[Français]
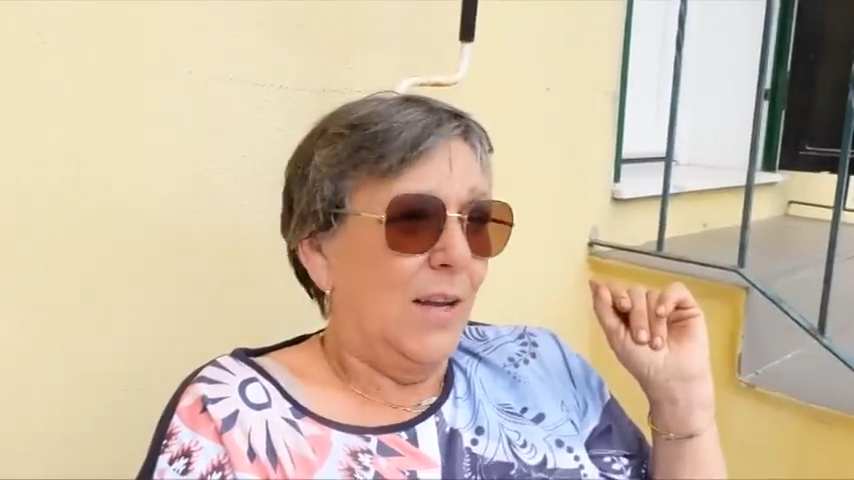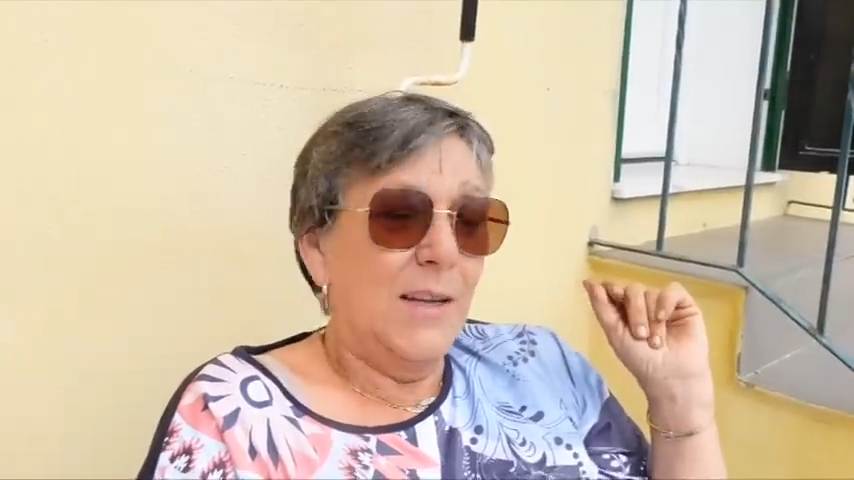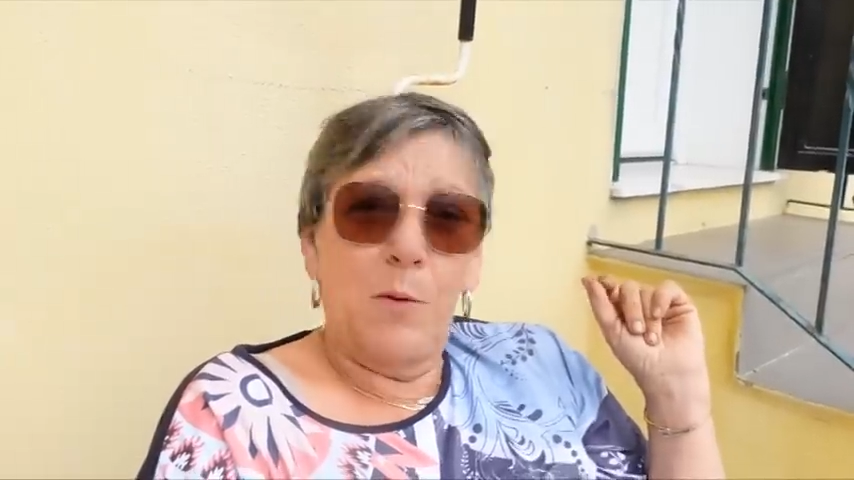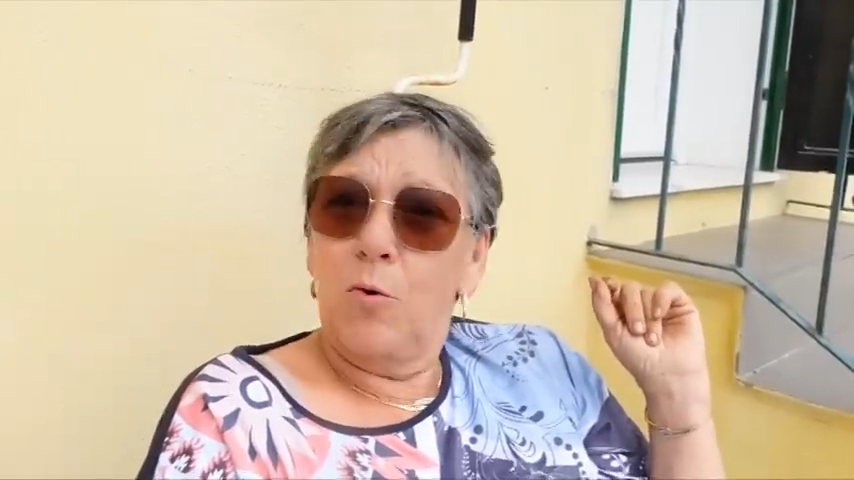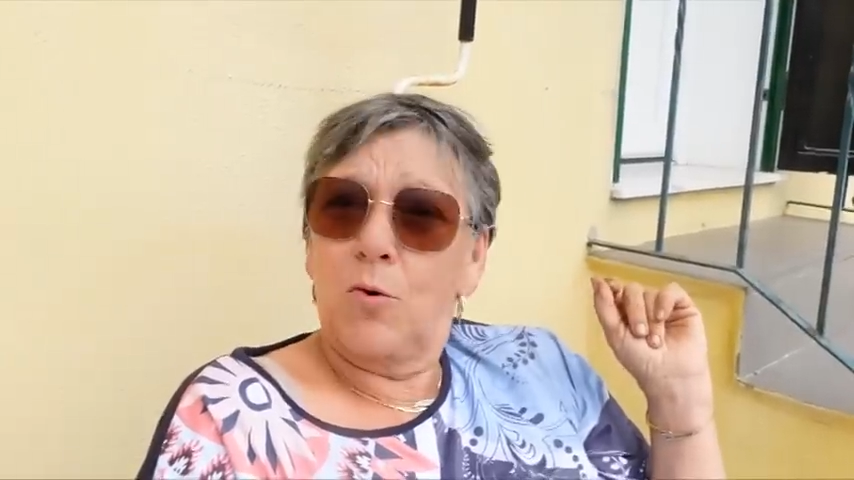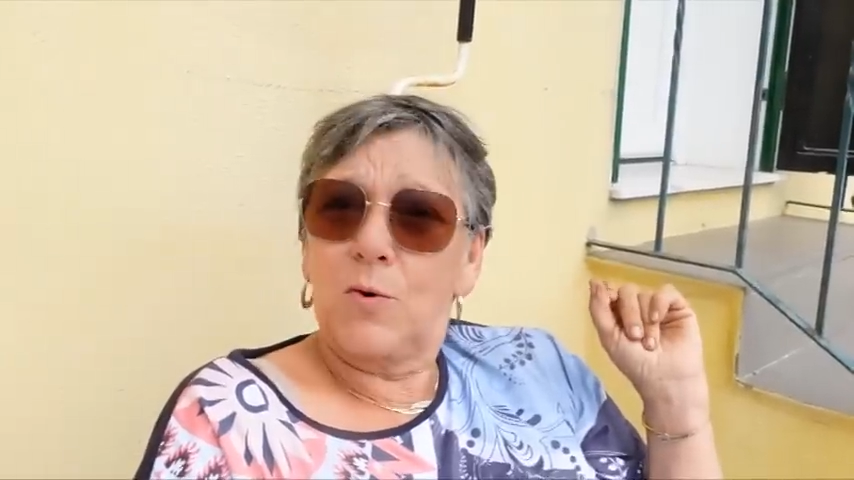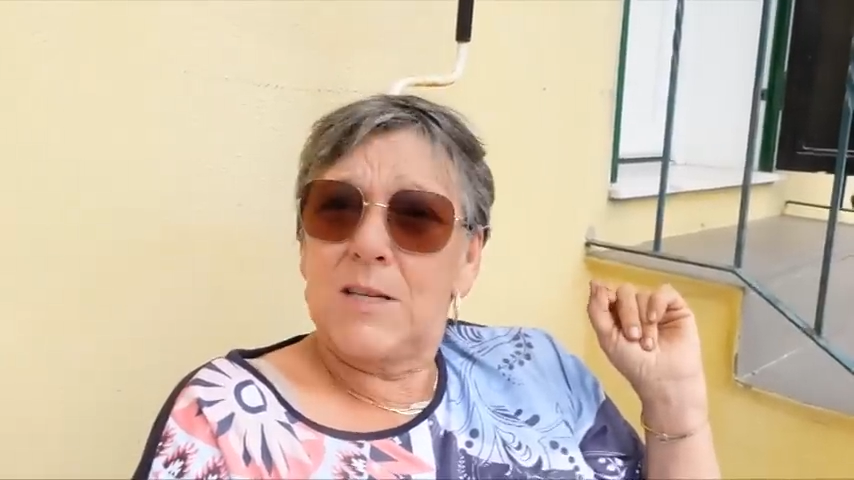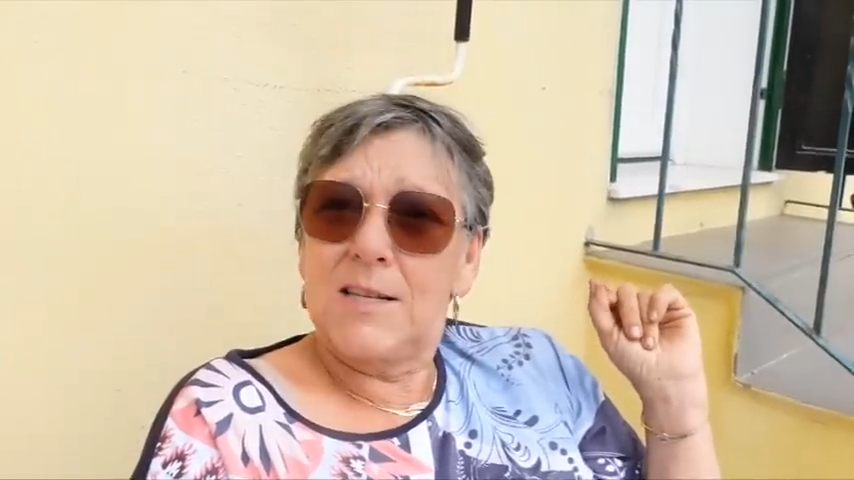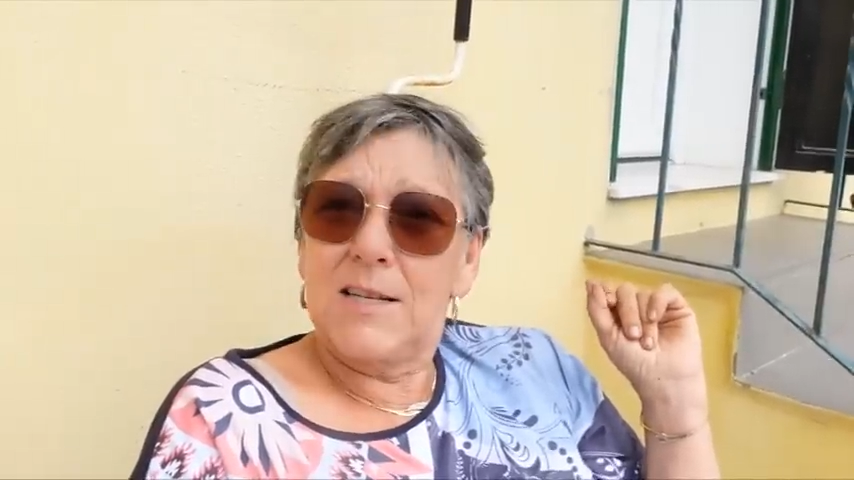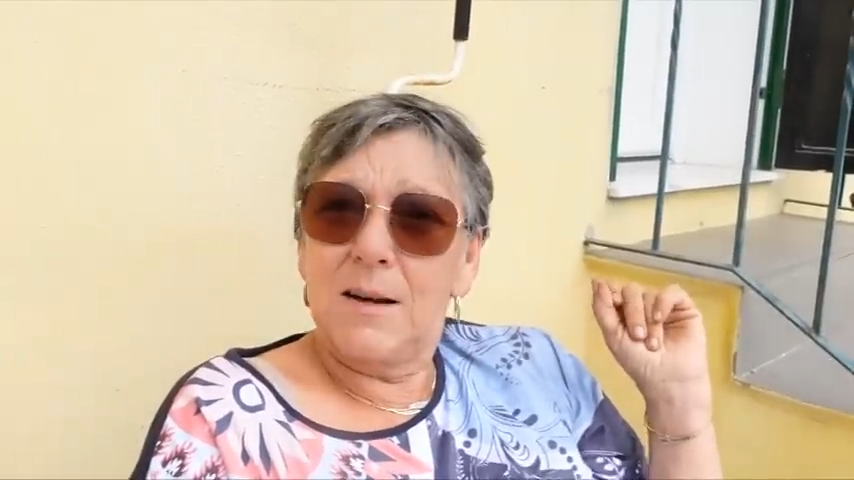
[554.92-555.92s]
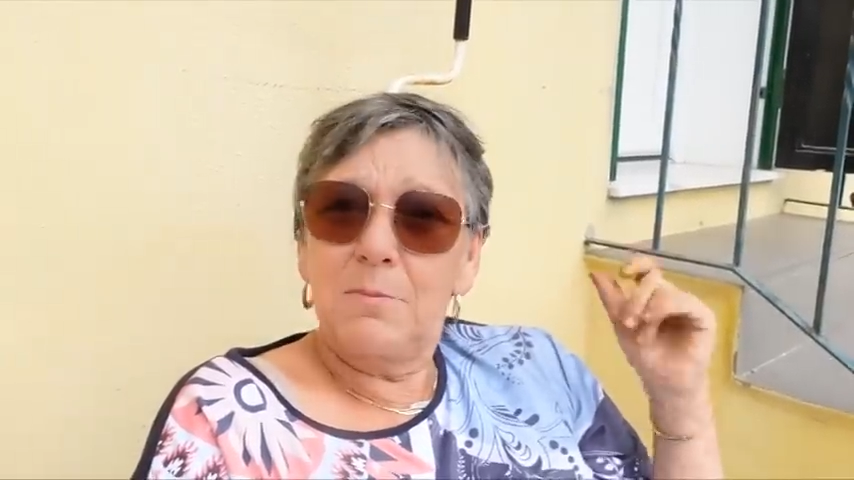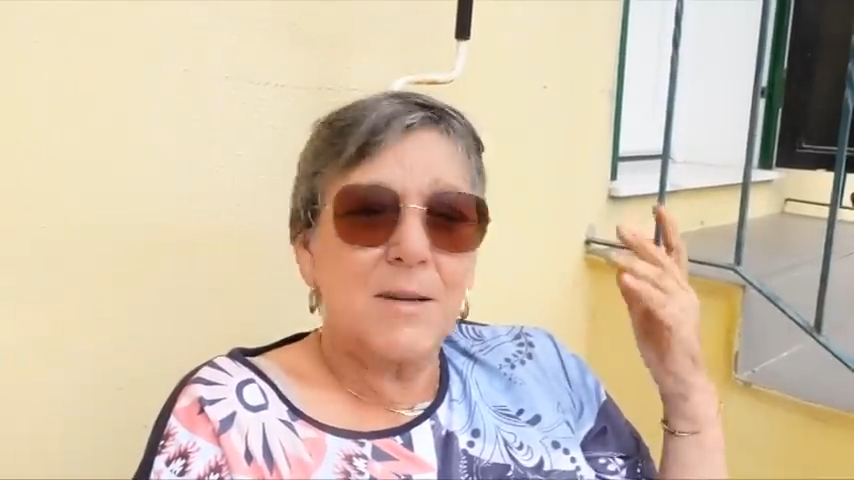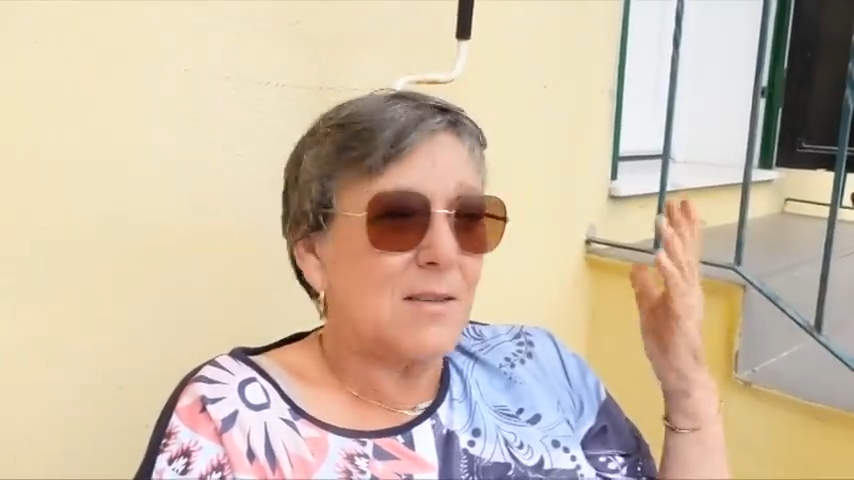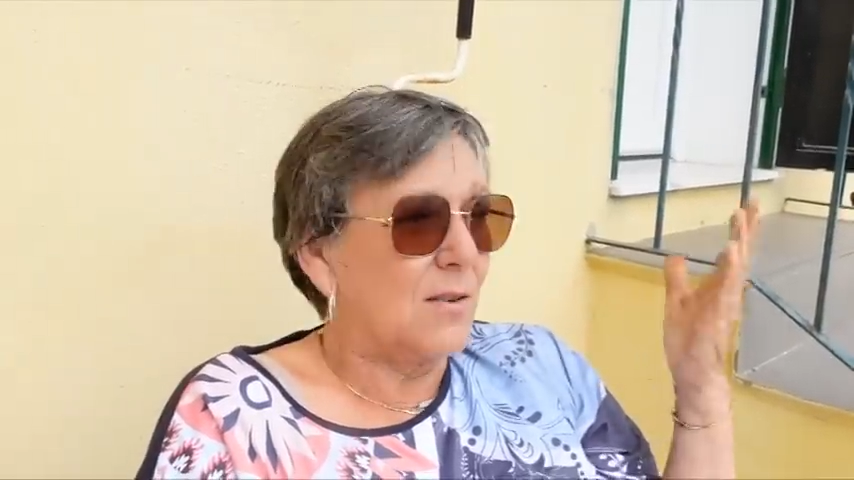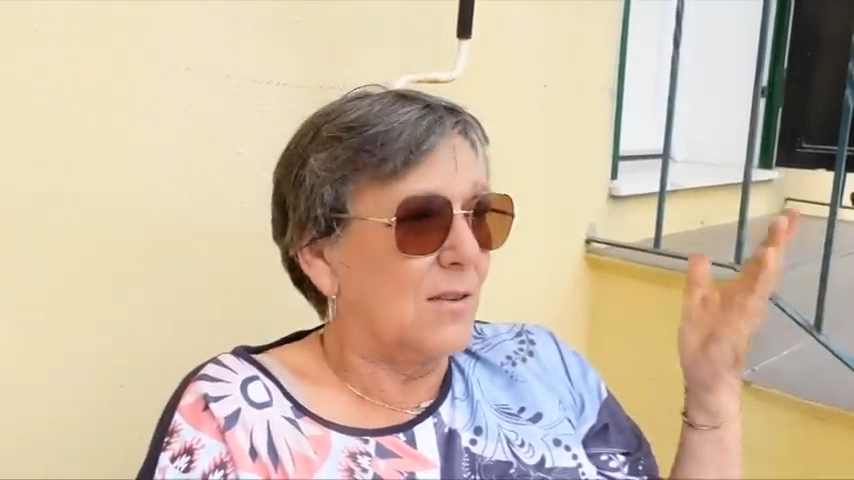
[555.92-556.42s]
dans mon quotidien
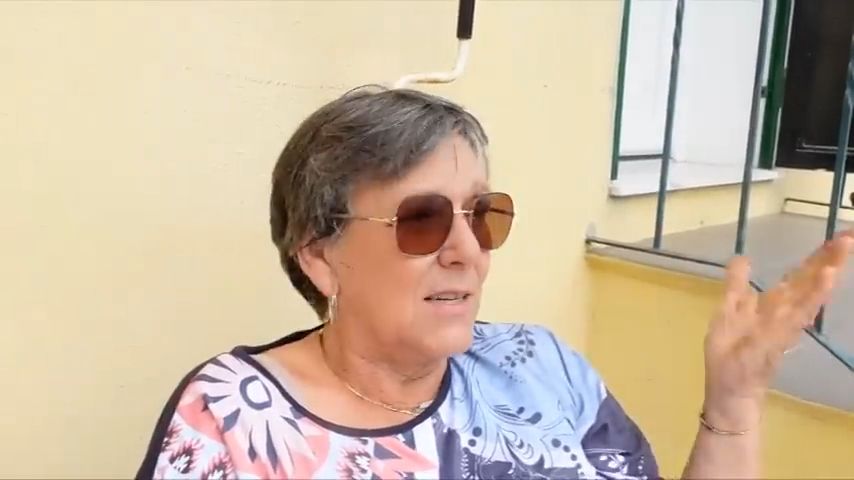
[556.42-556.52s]
parce que